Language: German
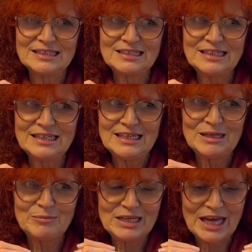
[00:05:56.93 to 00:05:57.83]
Denn
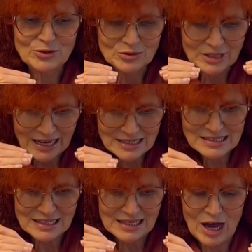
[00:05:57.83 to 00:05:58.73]
man hat dort
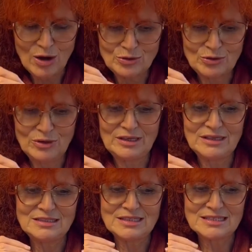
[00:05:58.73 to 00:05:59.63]
ganz klar und
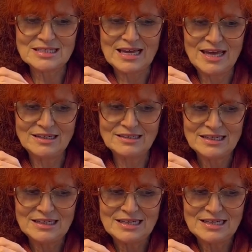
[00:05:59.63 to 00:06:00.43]
deutlich gezeigt,